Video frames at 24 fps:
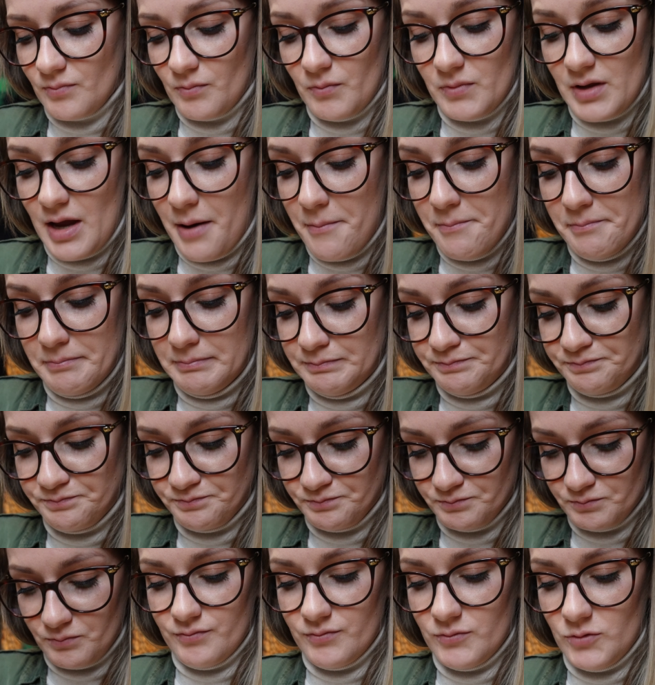Miam.
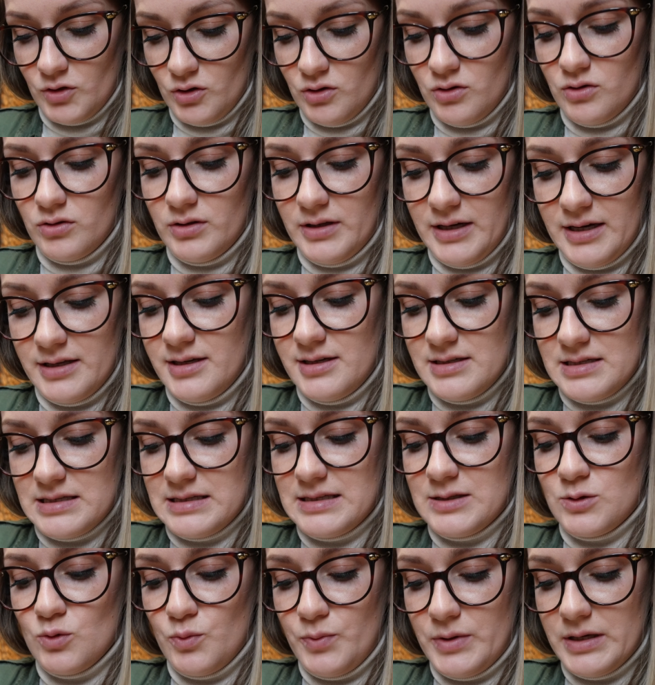To danie
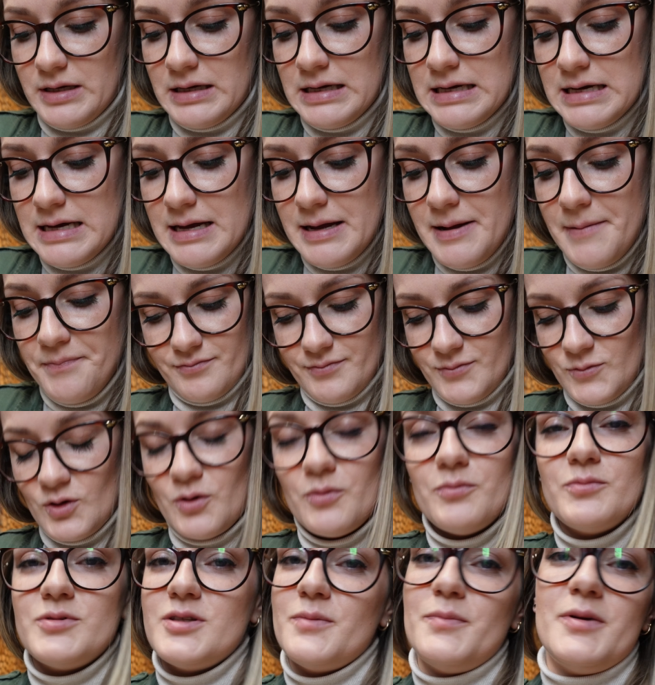jest super.
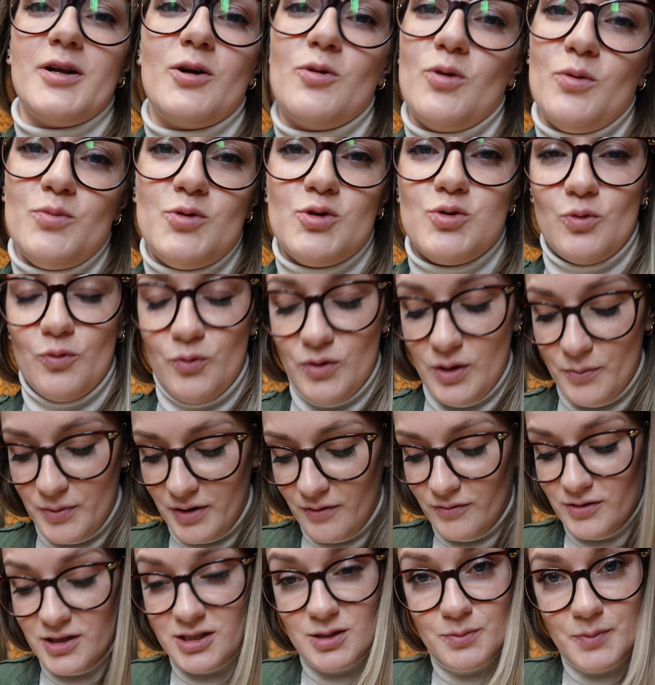No, zabrakło mi słów.
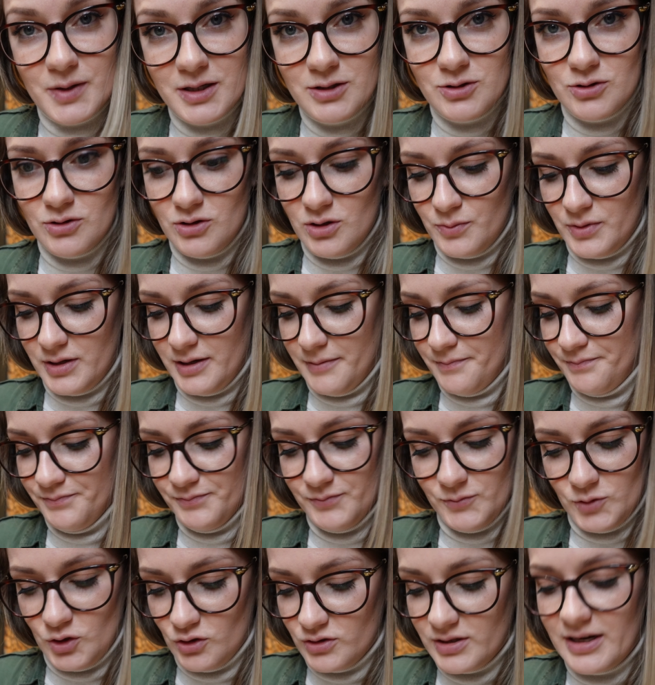Naprawdę jest bardzo dobre.
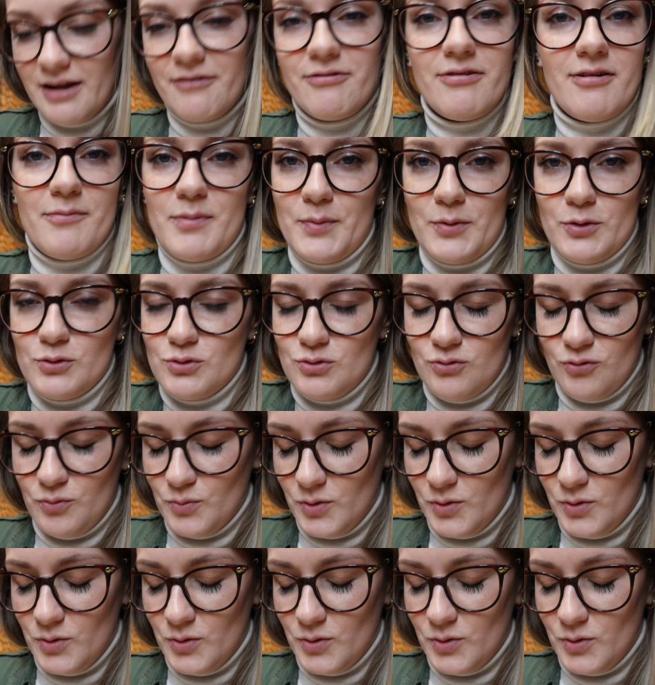To trafia po prostu w